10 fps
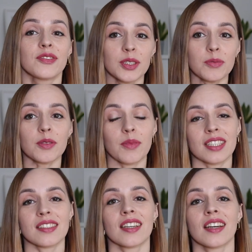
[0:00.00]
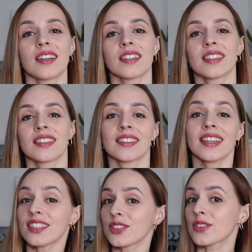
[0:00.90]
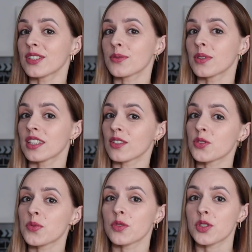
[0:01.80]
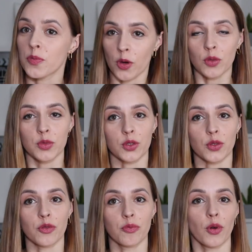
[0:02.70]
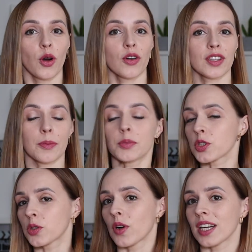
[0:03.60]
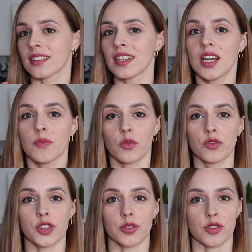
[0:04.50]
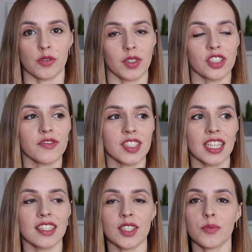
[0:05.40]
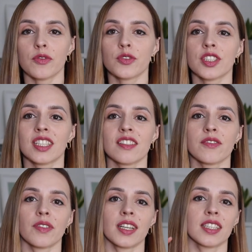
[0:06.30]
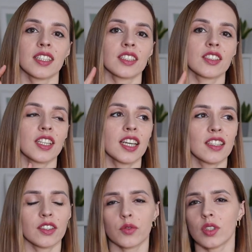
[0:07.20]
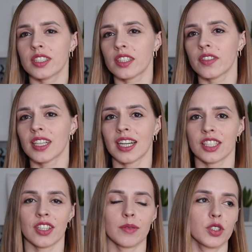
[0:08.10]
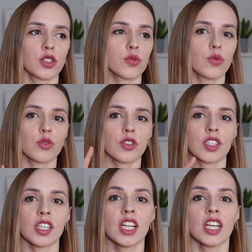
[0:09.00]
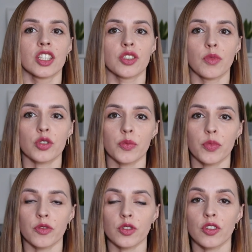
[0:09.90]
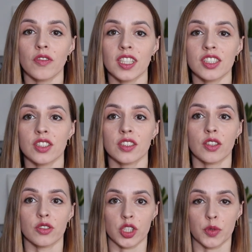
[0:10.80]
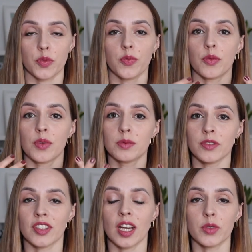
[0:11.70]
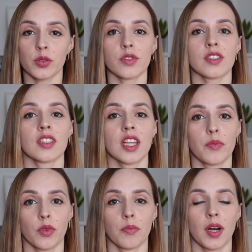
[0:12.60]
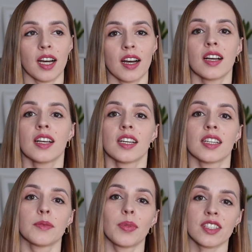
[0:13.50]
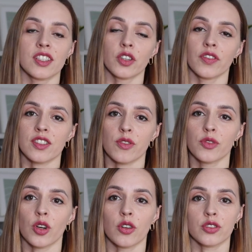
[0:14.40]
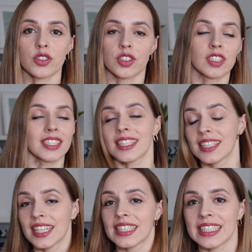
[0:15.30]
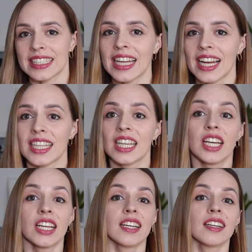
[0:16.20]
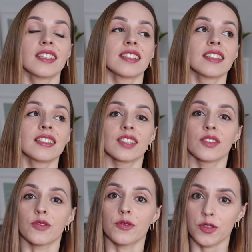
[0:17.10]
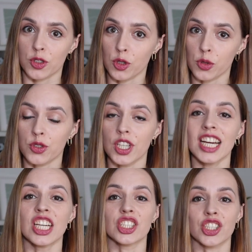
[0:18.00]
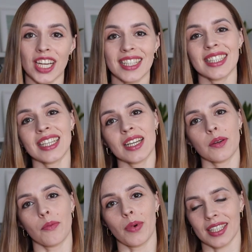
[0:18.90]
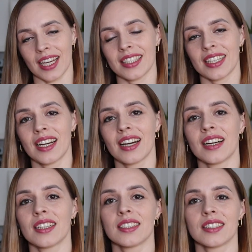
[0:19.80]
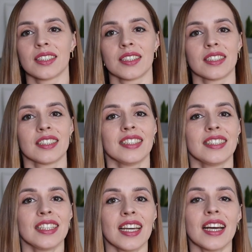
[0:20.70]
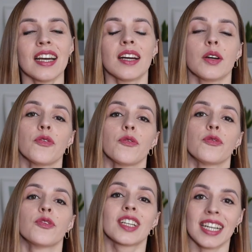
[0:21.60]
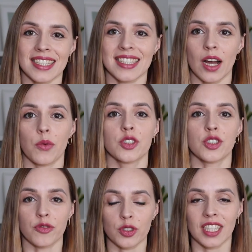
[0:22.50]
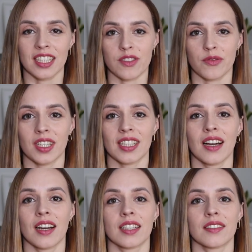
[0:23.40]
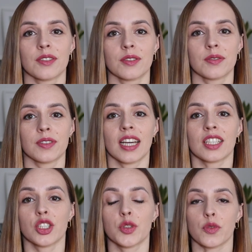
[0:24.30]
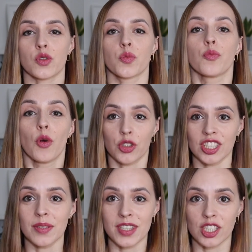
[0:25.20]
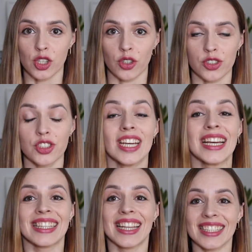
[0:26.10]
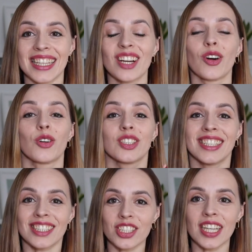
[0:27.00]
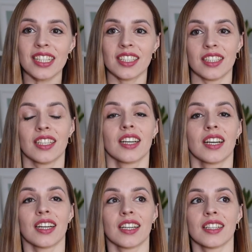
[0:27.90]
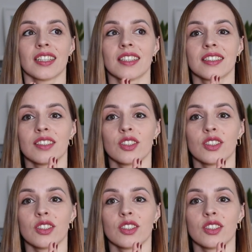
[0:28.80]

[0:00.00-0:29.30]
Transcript: W tym temacie, y, jak się okazuje, narosło sporo mitów, bo na przykład mówi się, że ma się wzdęcia po wodzie gazowanej, że ten dwutlenek węgla nam nie służy, że może powodować y, chociażby problemy w jamie ustnej, bo ma y, bardziej kwasowy odczyn itd. Tak itd. Tak w skrócie, żadne badania nie wykazały, że woda gazowana y, w jakiś sposób może nam zaszkodzić. Dlatego, jeżeli e,